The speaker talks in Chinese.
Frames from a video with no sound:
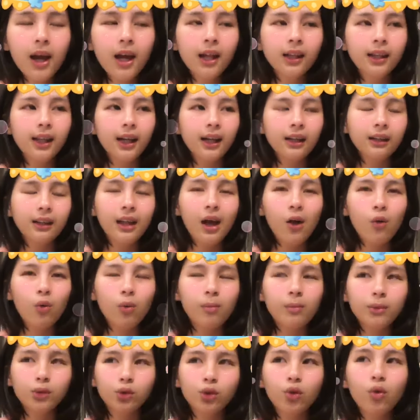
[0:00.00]
那那我
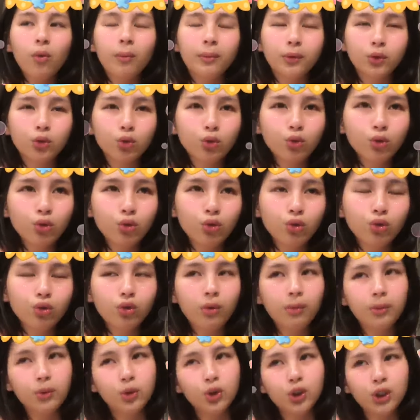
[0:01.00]
们觉得我们出去，我
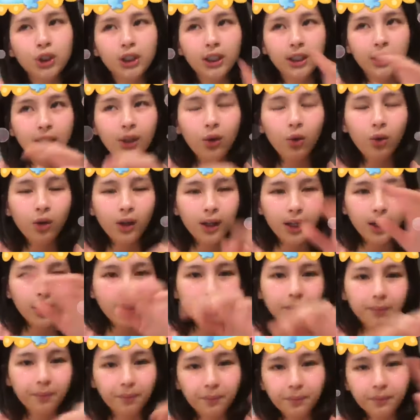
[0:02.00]
们就是一
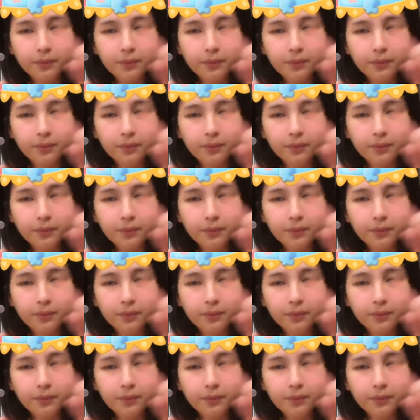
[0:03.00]
个